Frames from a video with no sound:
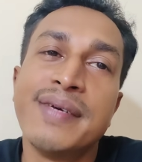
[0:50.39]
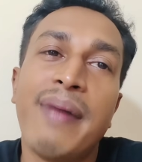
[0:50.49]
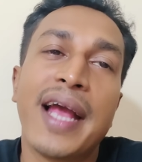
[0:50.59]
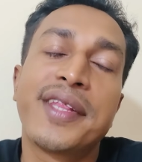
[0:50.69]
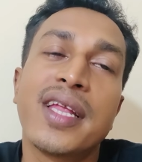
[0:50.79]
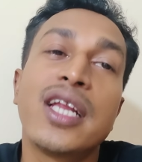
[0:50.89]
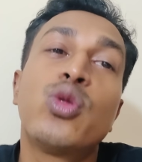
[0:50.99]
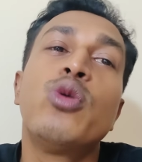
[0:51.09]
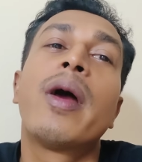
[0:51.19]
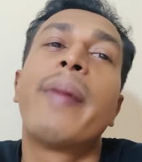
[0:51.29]
পাকিস্তানের
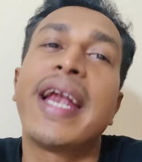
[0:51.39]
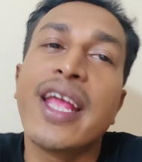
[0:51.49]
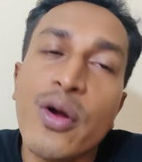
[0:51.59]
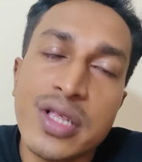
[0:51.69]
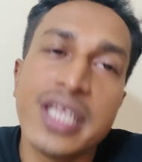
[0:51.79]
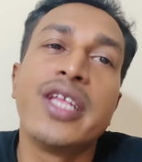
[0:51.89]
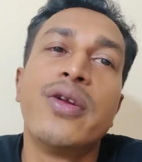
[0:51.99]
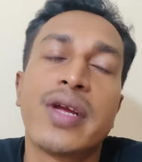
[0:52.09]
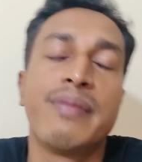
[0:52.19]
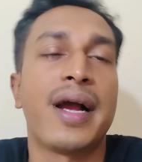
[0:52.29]
দুইবার ব্যাটিং করতে দিল
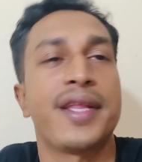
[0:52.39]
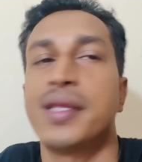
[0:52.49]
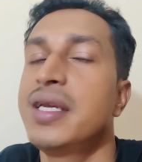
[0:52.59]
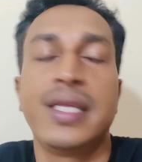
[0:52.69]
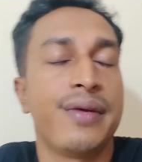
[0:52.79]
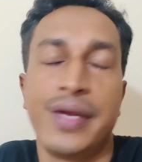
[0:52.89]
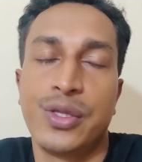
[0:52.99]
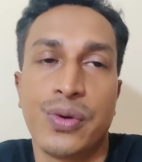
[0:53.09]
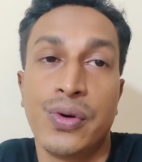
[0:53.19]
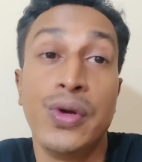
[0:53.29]
কি পাকিস্তান নিতে
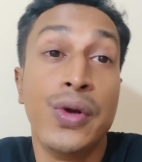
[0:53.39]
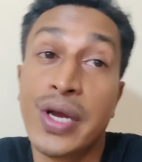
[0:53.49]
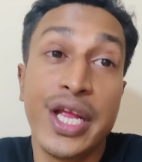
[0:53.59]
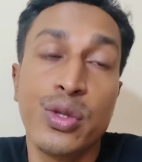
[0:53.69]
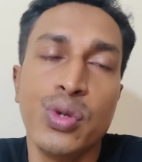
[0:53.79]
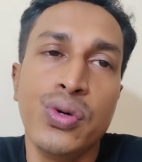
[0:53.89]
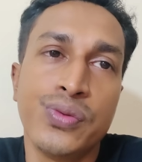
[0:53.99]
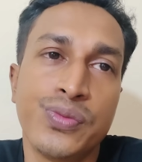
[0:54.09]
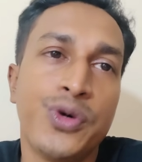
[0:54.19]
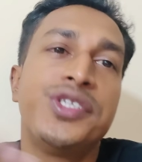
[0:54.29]
পারতো না কিন্তু
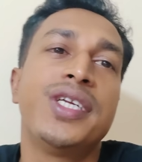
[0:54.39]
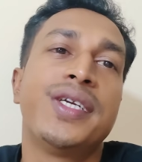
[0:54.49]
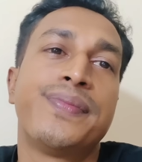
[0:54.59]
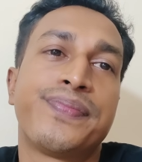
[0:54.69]
ওই যে